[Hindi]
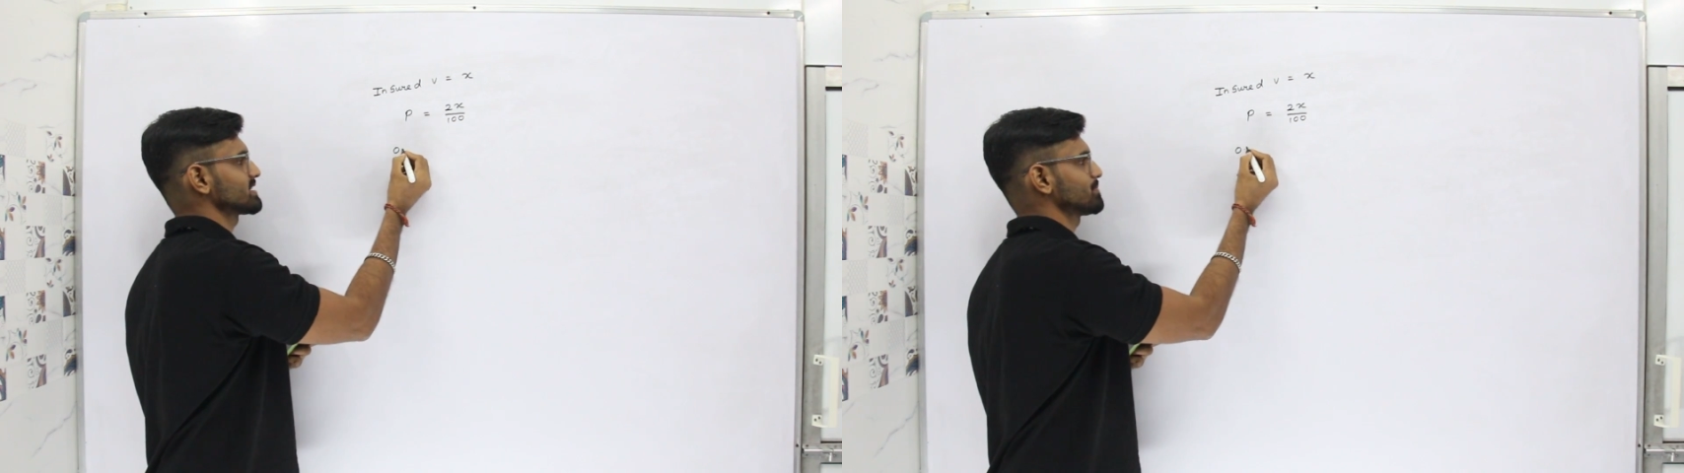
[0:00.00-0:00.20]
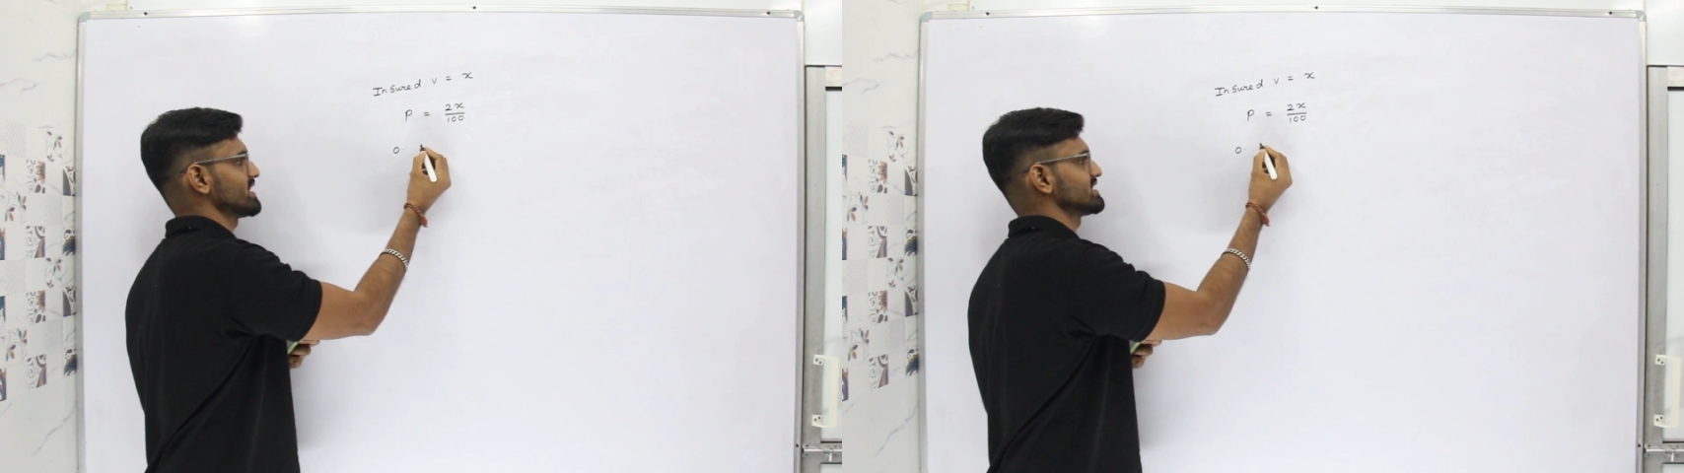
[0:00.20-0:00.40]

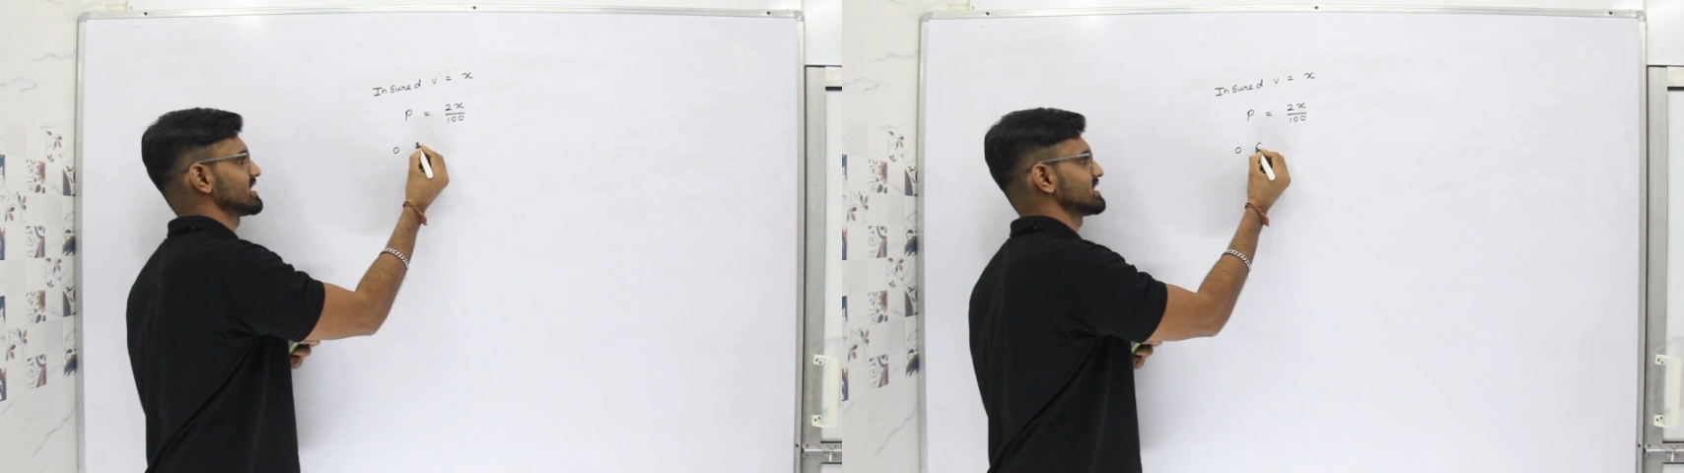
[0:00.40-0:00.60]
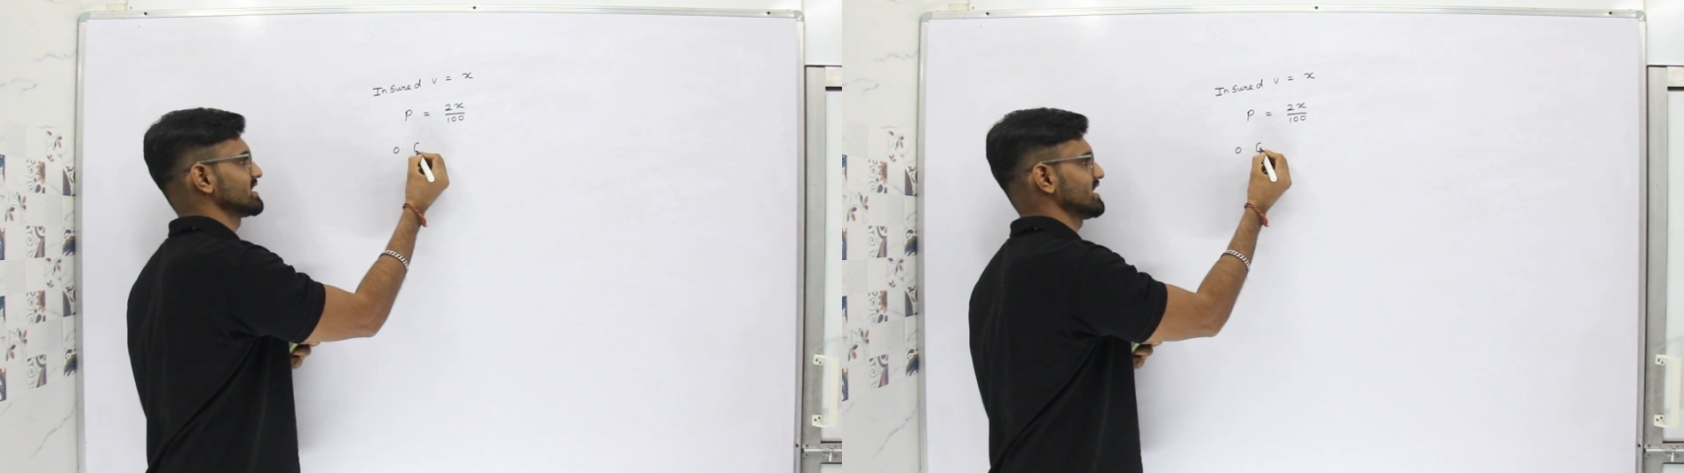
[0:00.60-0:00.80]

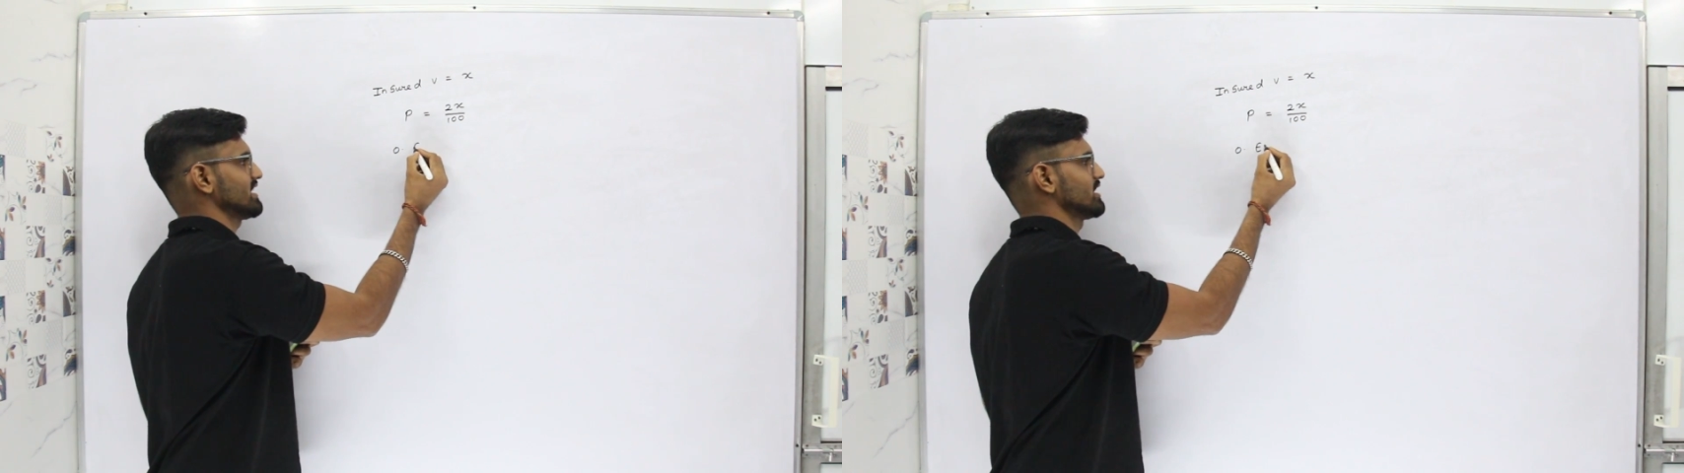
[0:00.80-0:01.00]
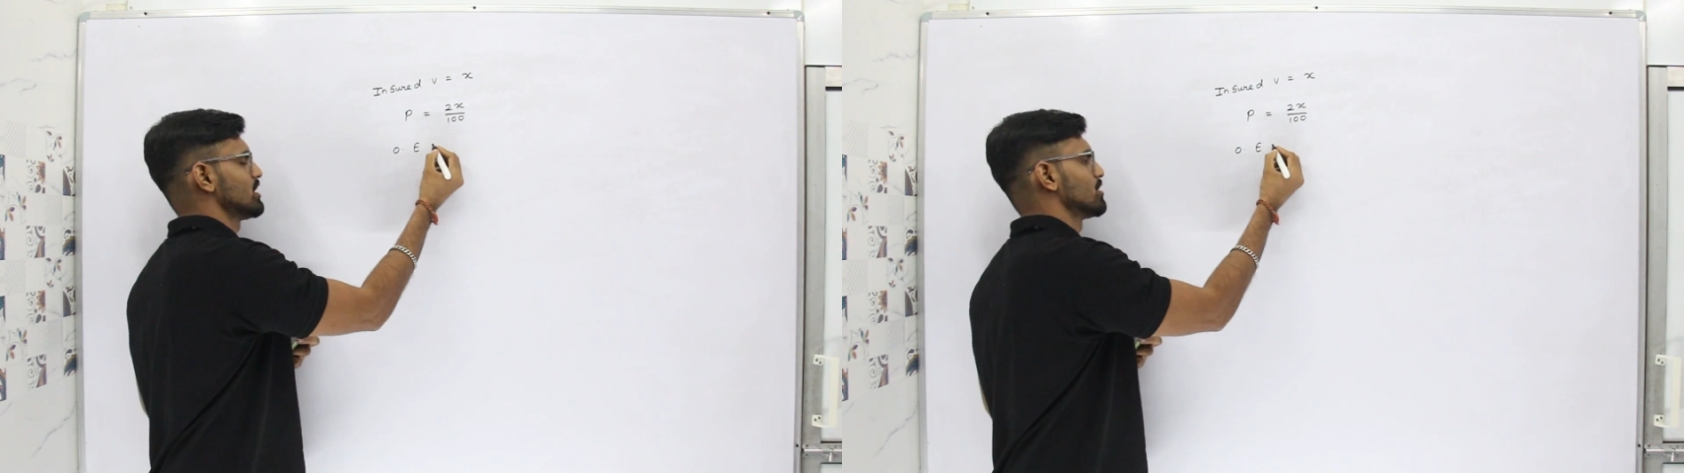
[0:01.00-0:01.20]
एक्सपेंसेस है
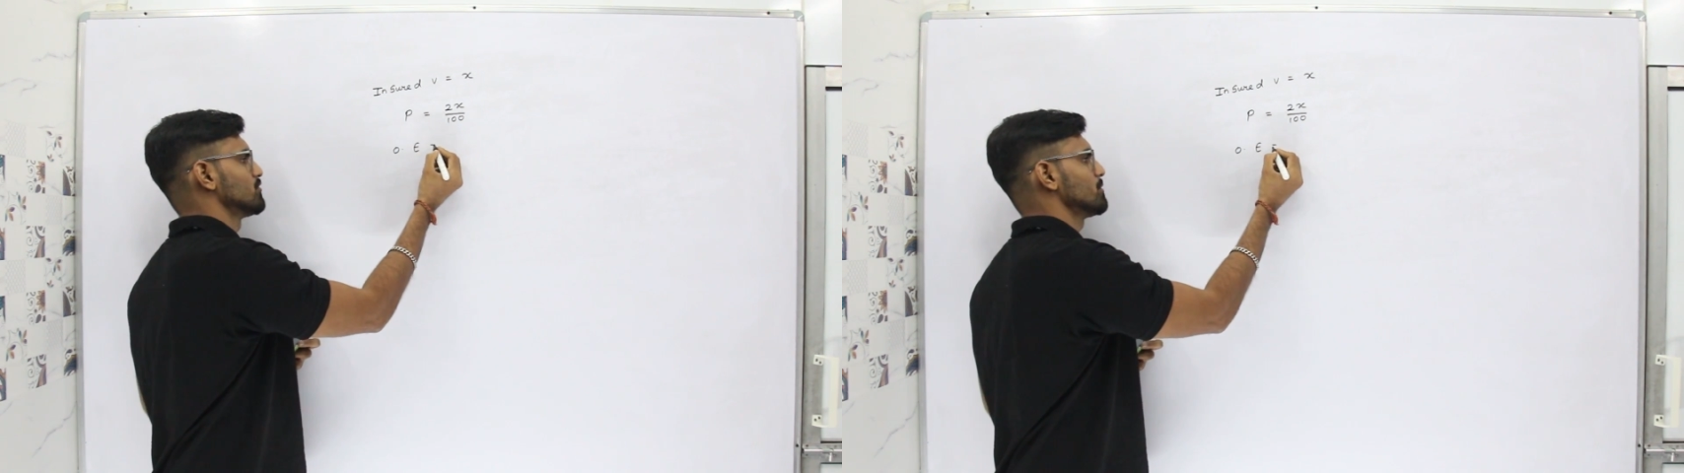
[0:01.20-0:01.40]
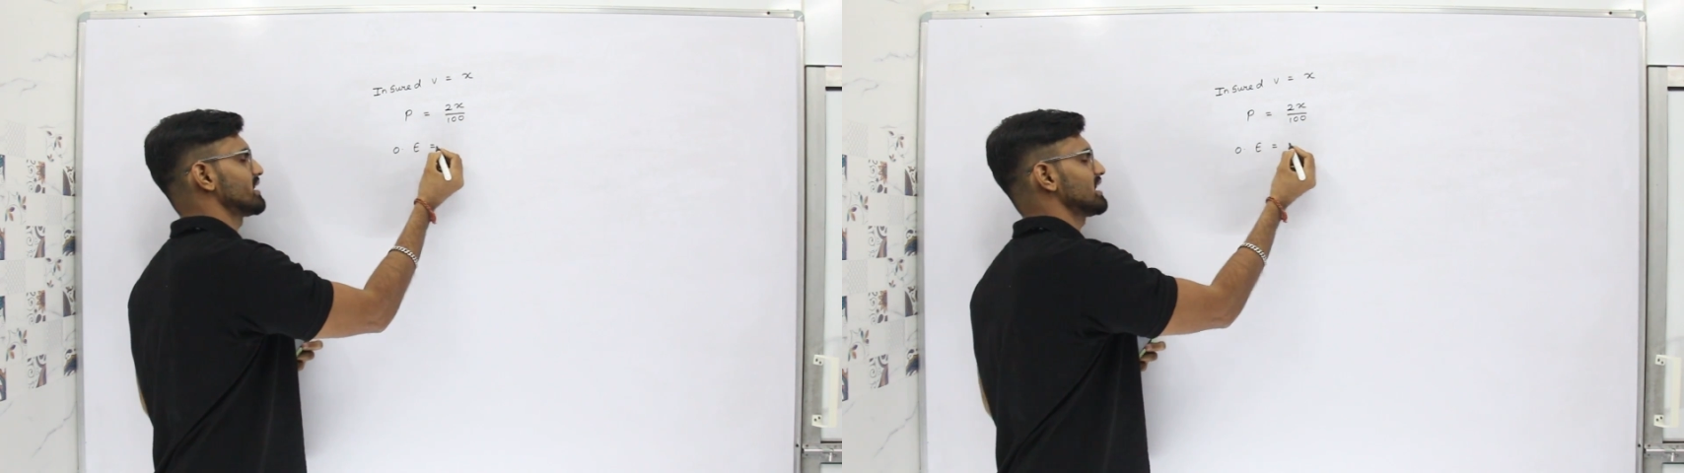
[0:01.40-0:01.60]

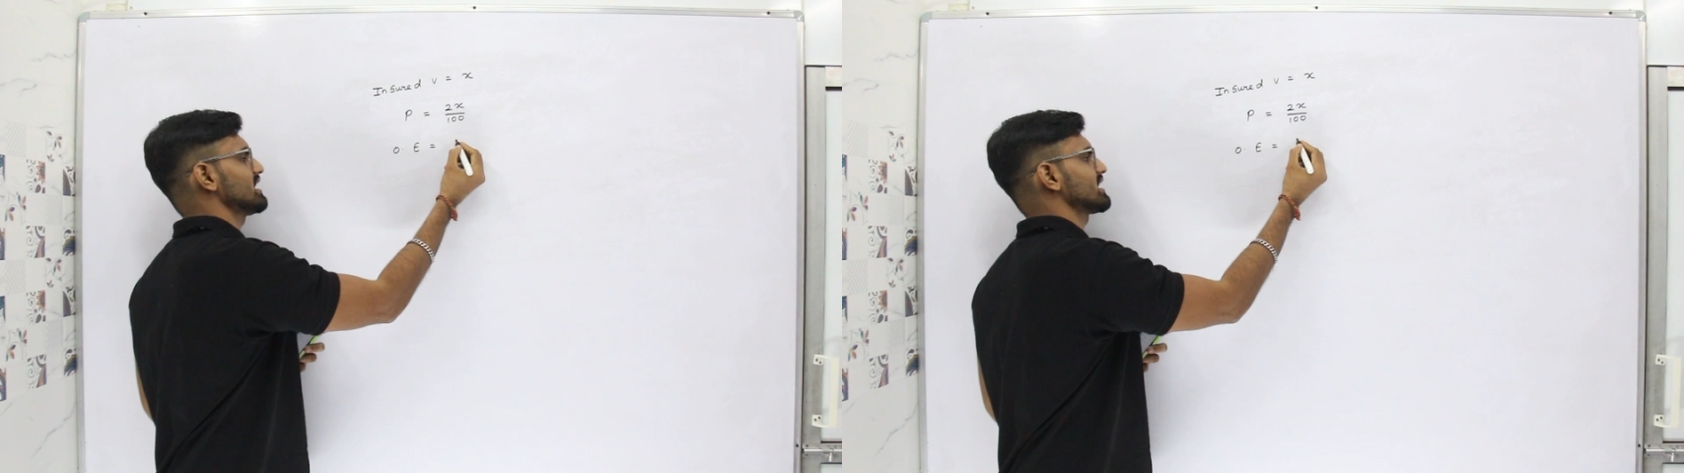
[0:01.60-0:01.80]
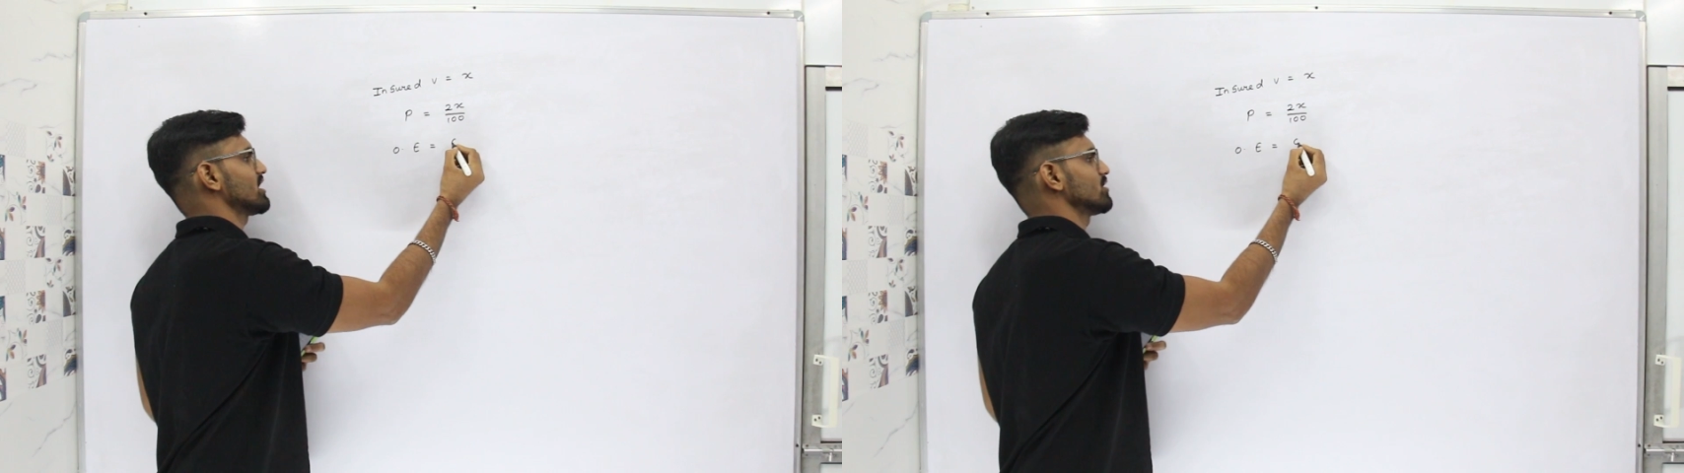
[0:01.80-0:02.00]
वो मेरे
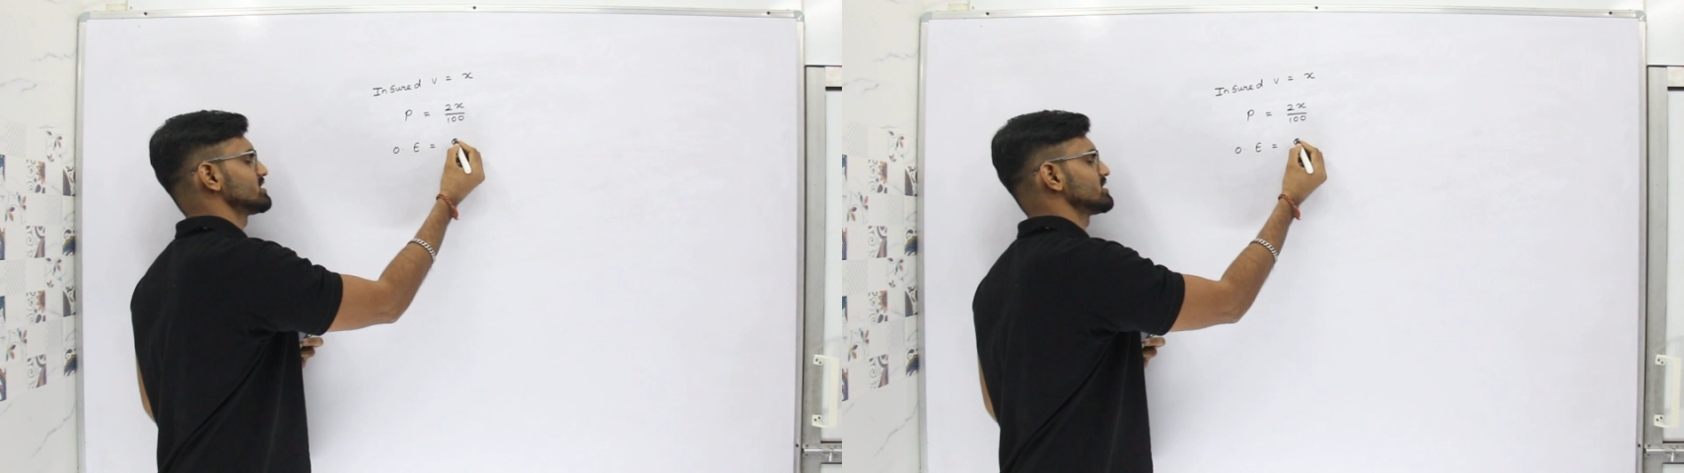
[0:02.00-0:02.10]
लिए क्या हो